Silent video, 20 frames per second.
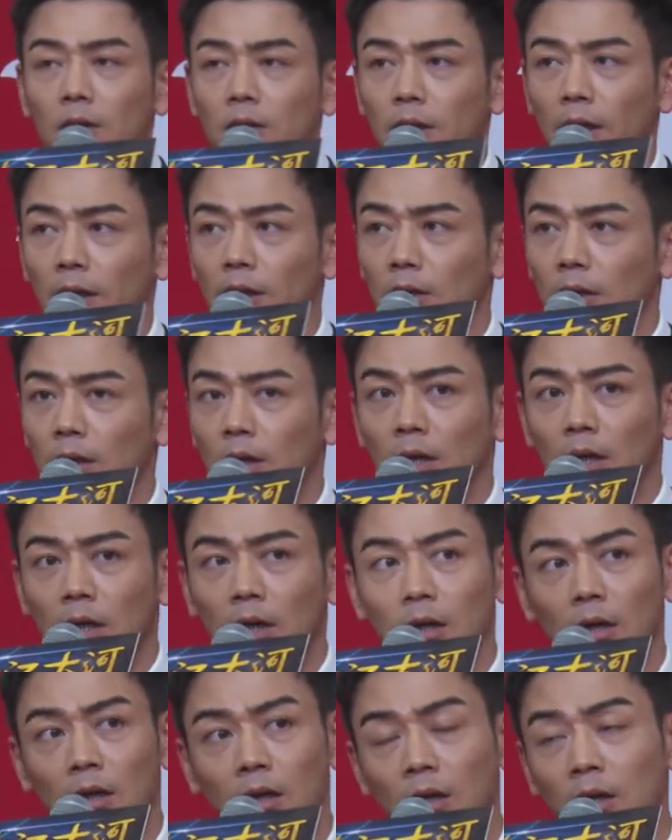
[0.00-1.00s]
这
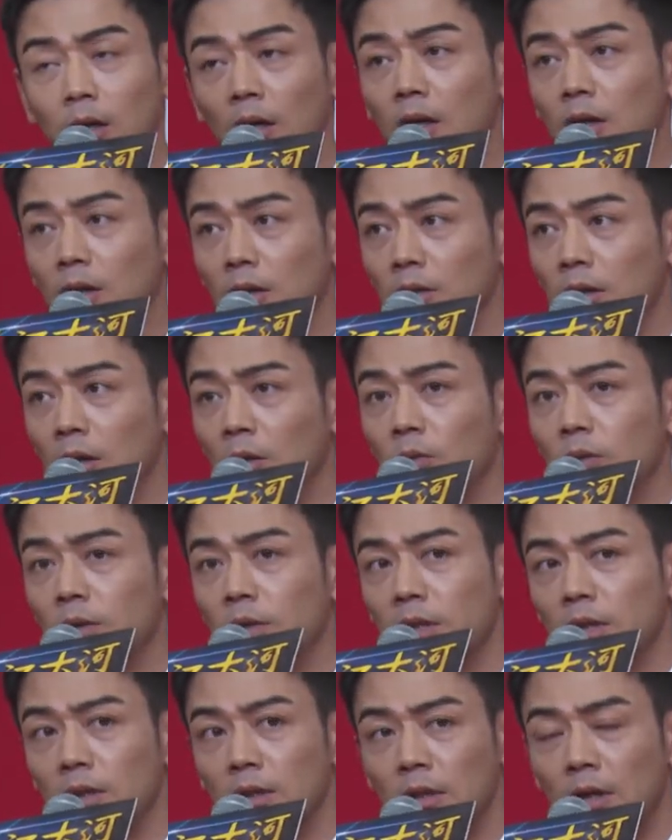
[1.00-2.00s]
个。人物
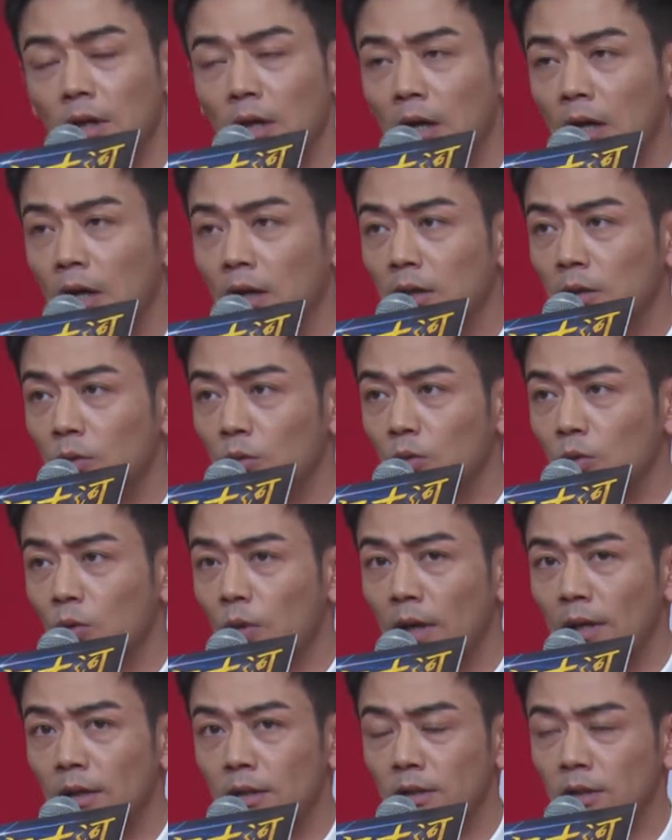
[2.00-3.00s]
性格啊，人物
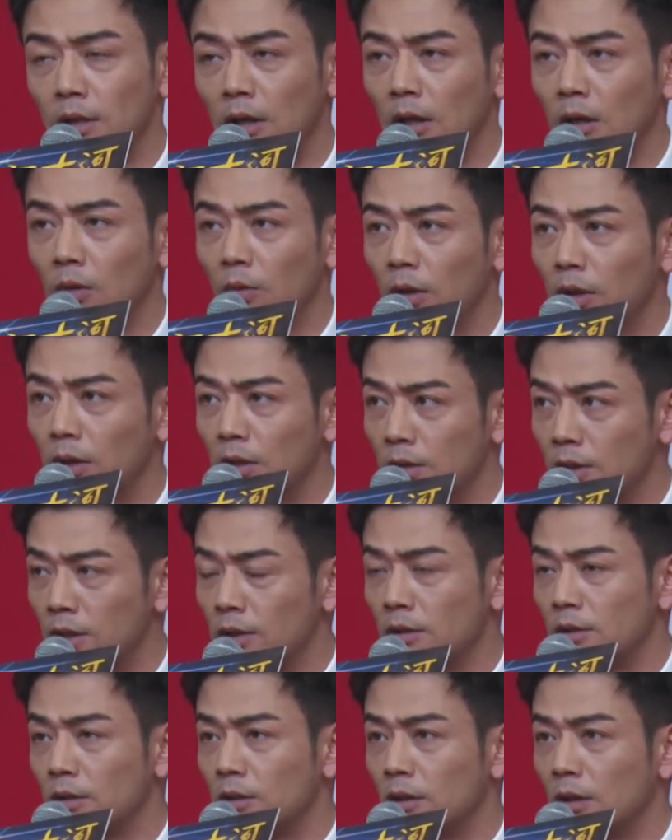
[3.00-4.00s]
关系啊，个人情
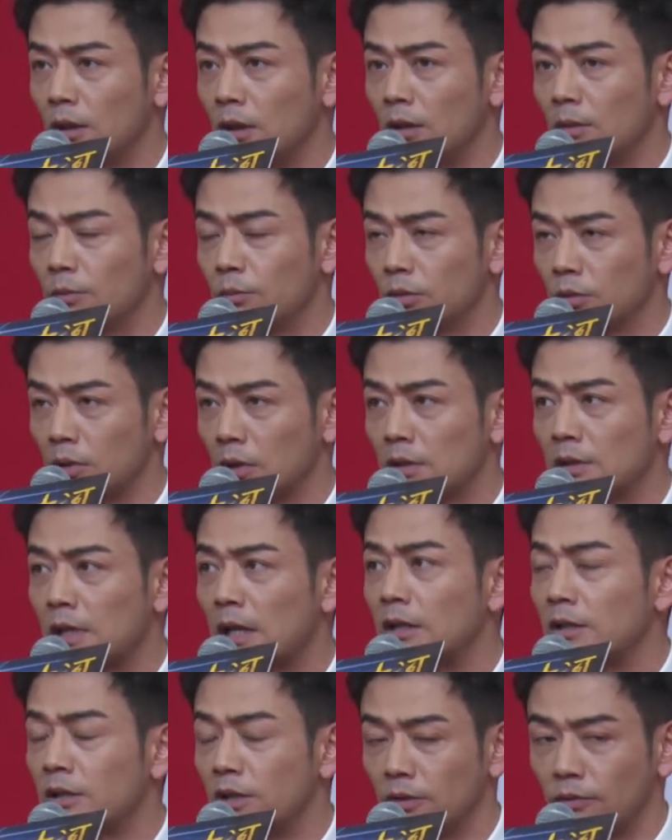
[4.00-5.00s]
境啊，都
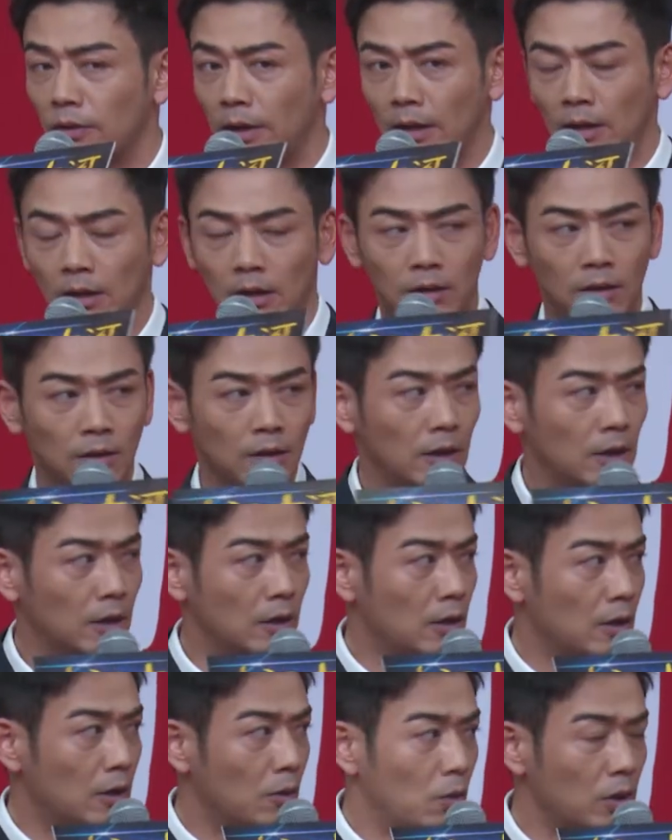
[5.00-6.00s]
在其了。
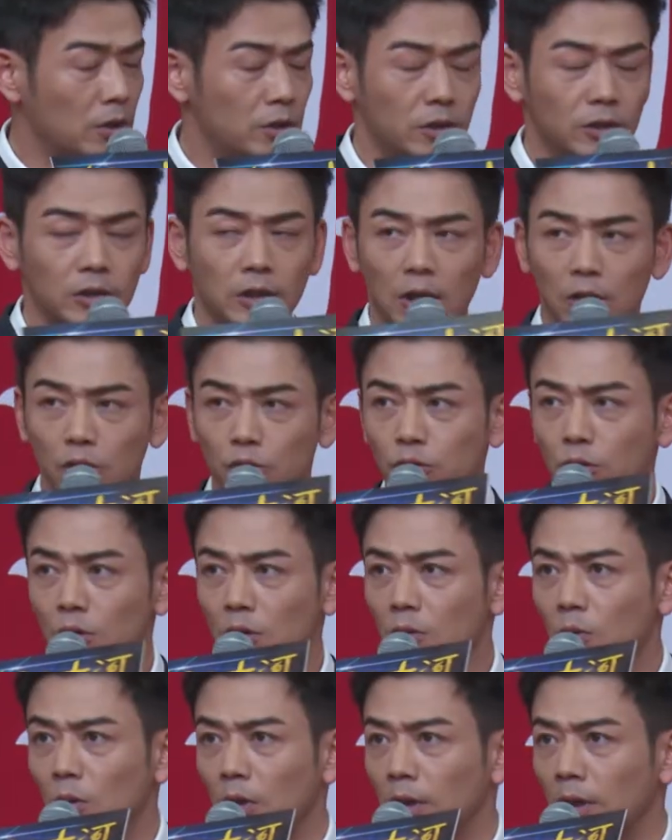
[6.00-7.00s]
我只想
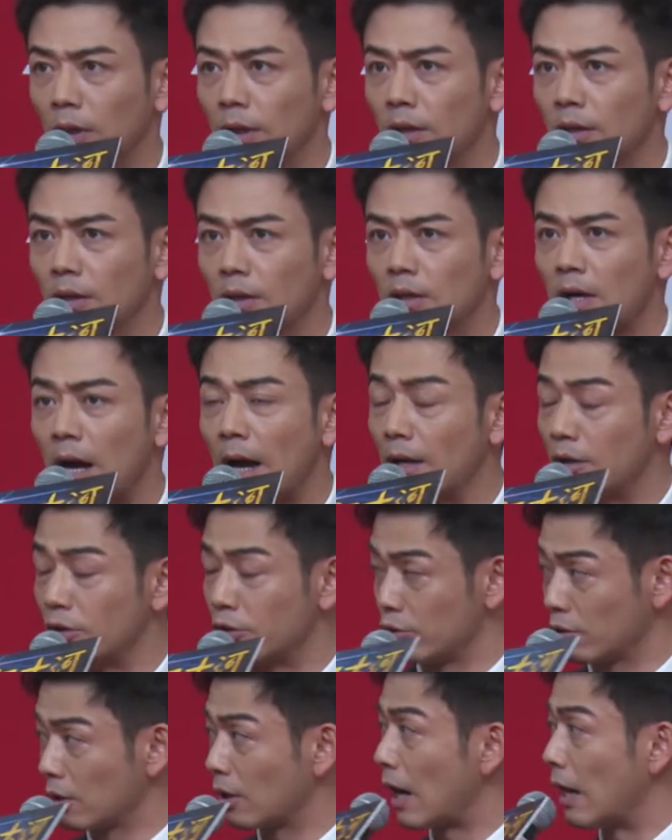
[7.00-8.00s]
说我的一个感
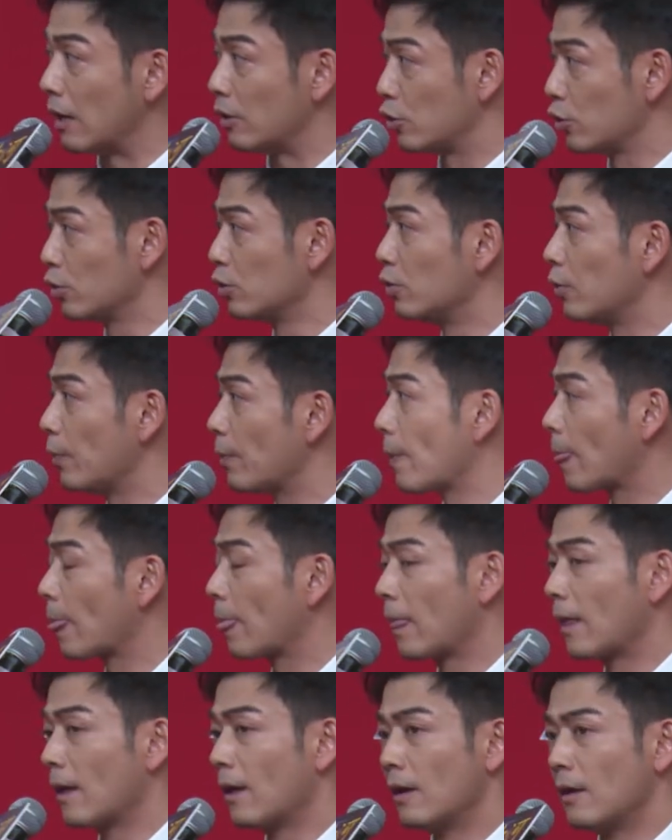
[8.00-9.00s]
感触，
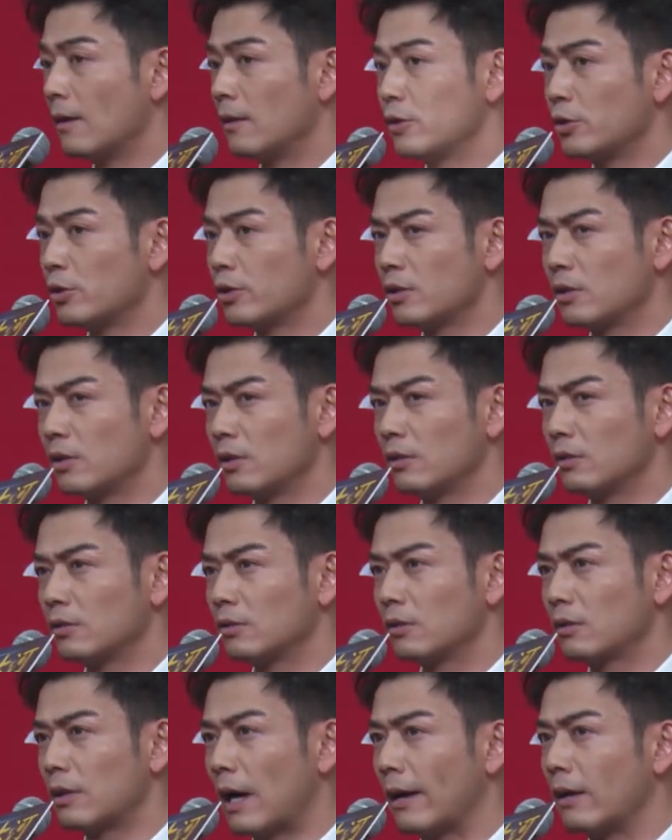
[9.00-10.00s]
就是
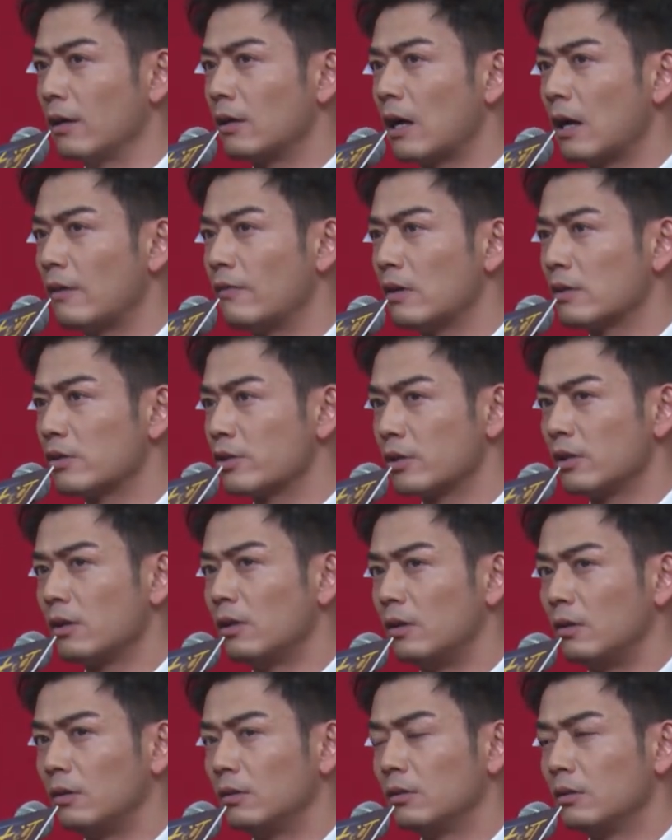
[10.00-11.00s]
改革开放之
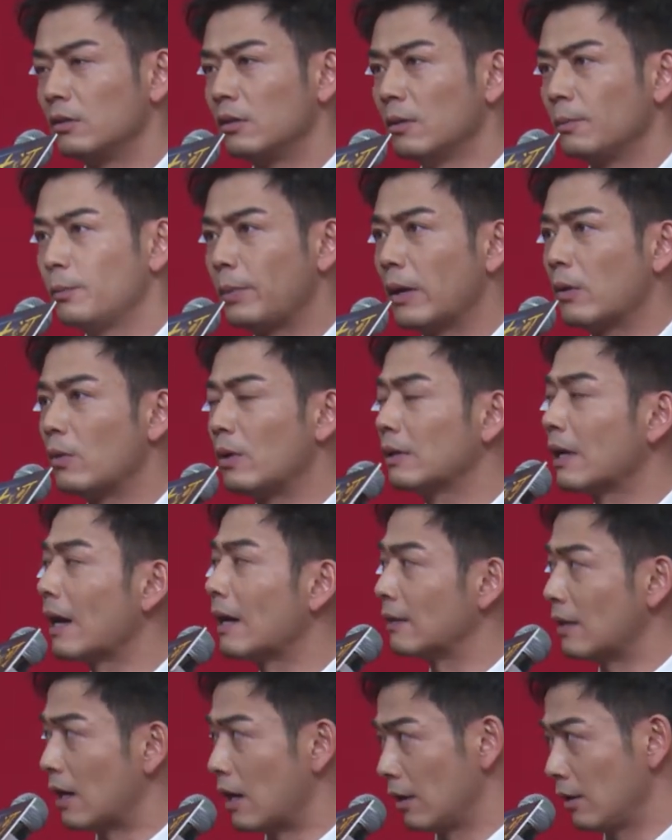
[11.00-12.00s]
后变化
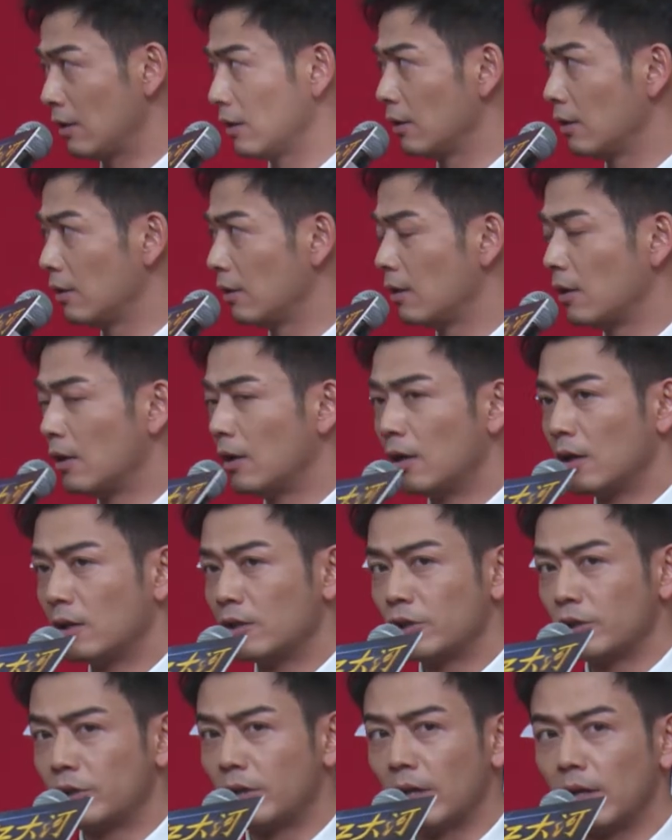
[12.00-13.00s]
太大，
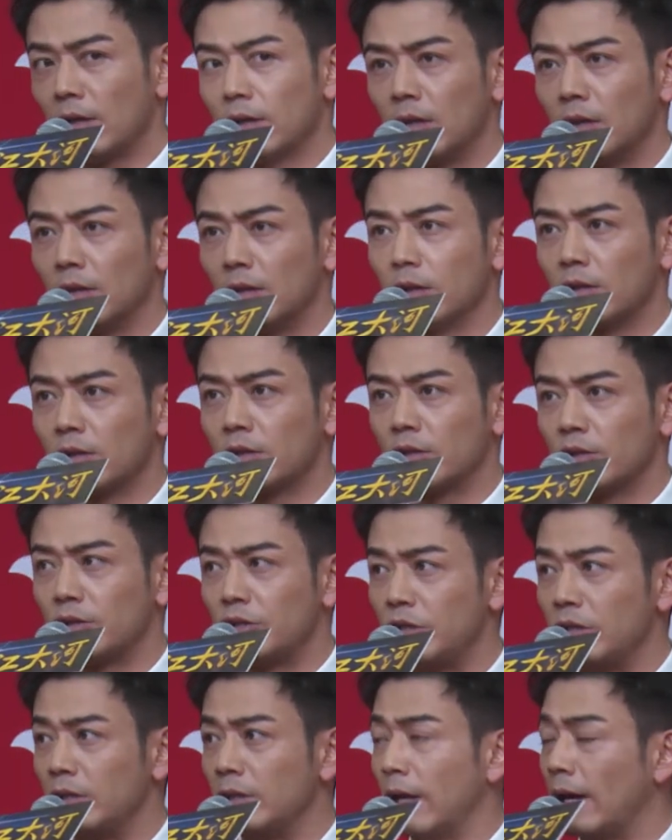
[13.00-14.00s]
之前可能是
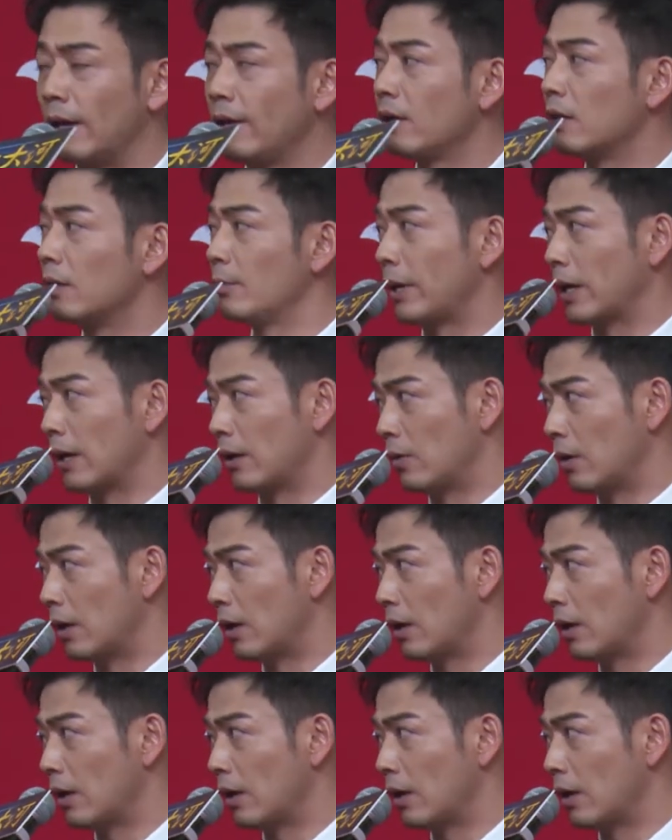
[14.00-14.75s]
几年一个变化，